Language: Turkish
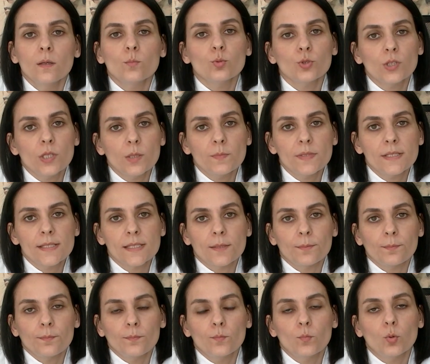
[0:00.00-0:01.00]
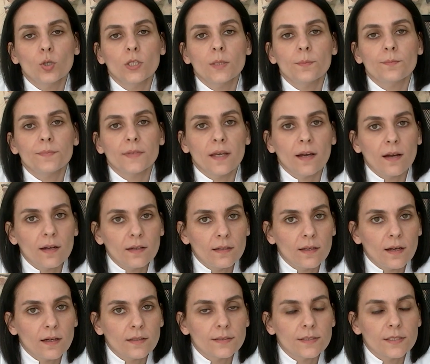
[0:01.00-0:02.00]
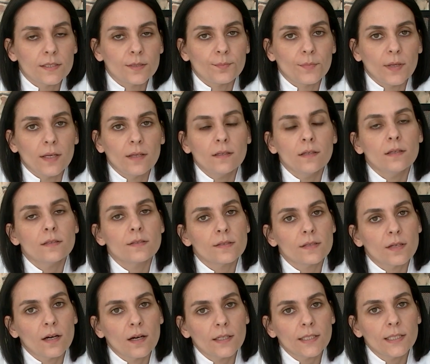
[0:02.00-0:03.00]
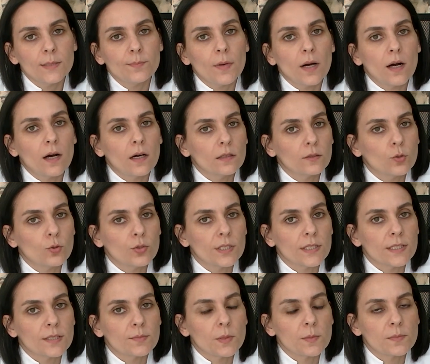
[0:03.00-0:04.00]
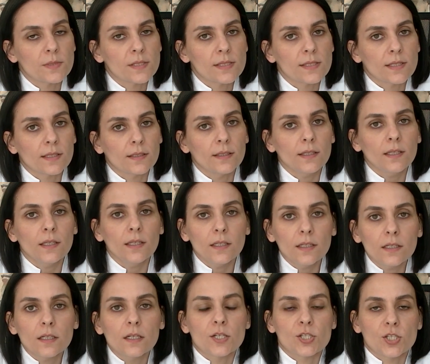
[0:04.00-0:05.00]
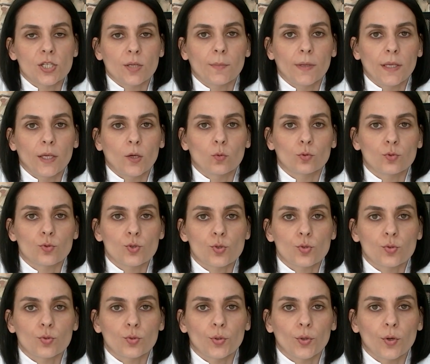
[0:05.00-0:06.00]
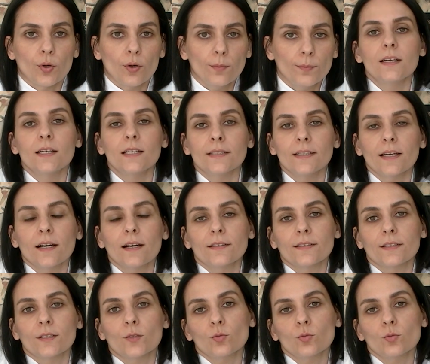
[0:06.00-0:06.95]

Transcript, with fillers: Bu da bizim polip değerlendirme, takip algoritmamızdaki ilk aşamayı oluşturuyor. Yani